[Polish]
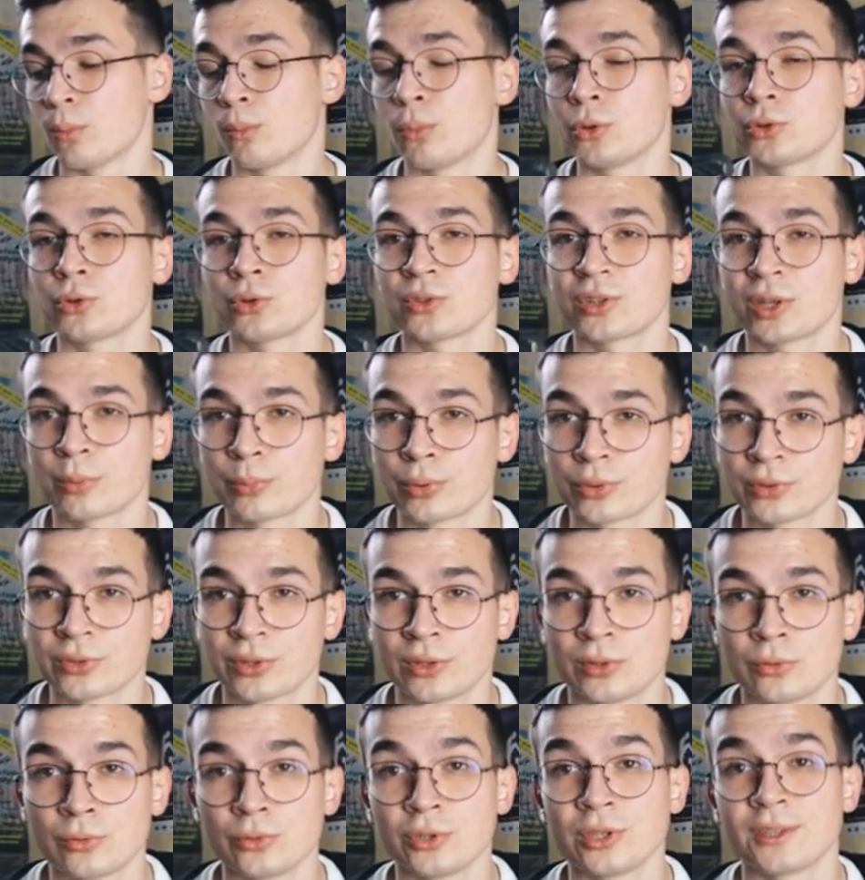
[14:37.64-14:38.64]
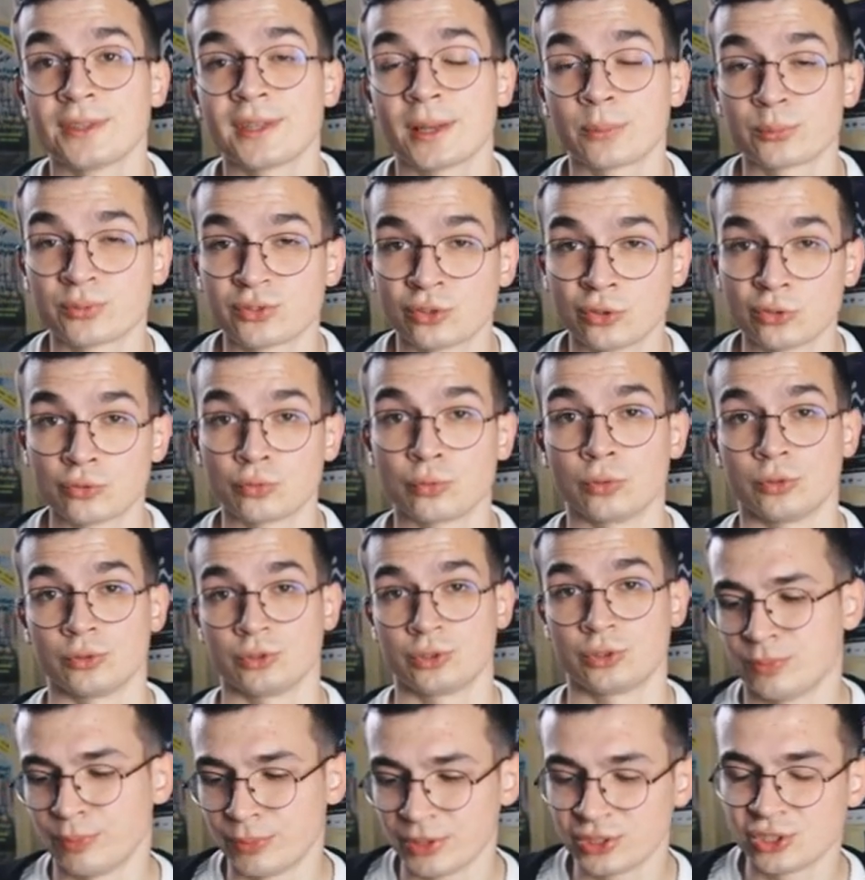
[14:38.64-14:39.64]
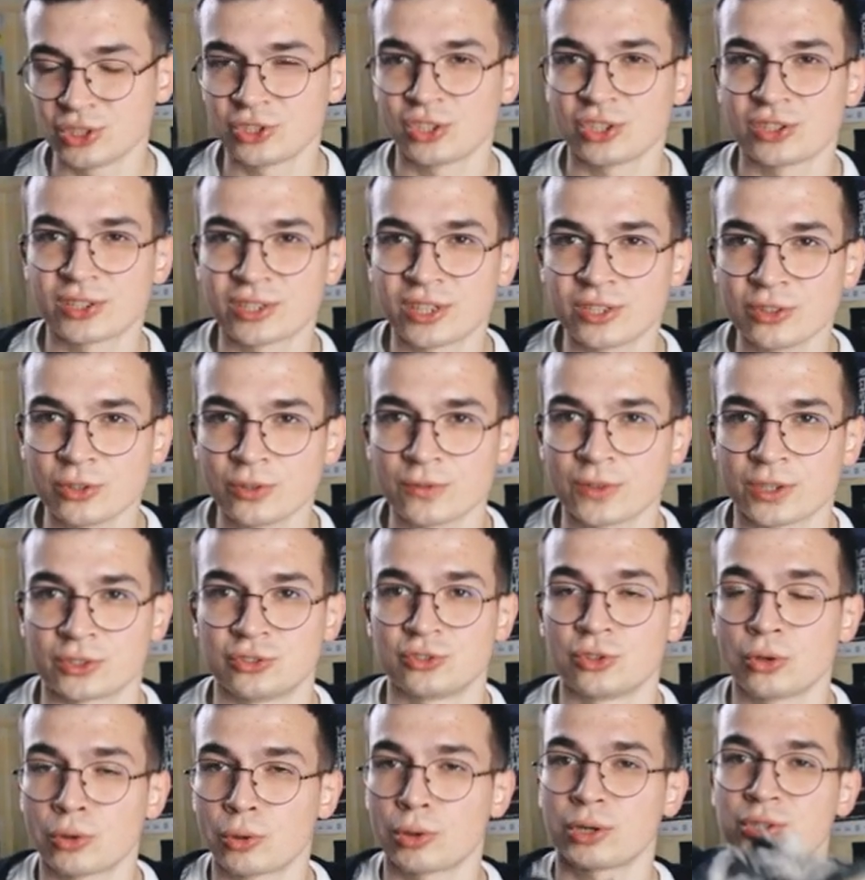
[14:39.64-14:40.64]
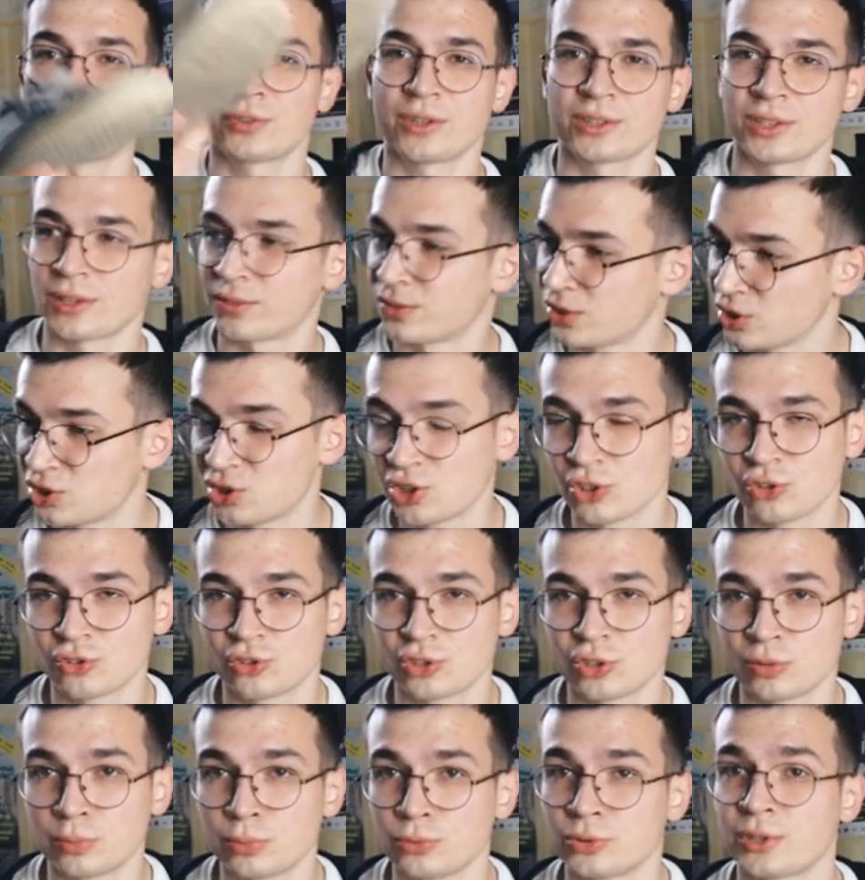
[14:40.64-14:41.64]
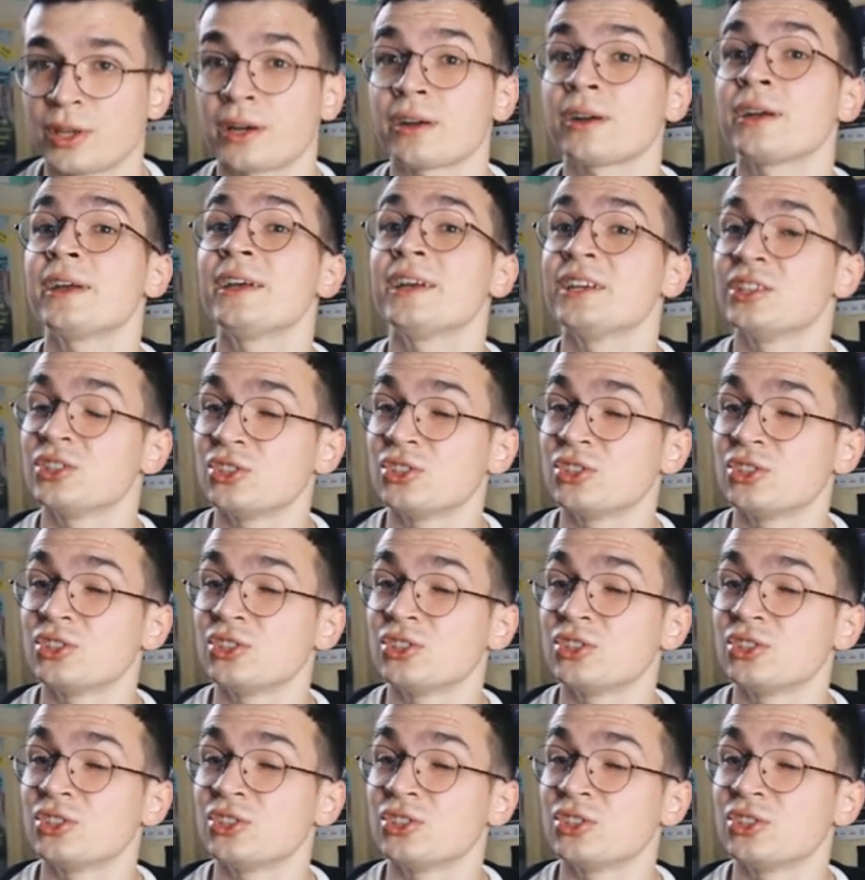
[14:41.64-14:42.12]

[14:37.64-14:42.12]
bo to zaprocentuje na przyszłość. Będziecie trenować dookoła świata w tych cięższych butach.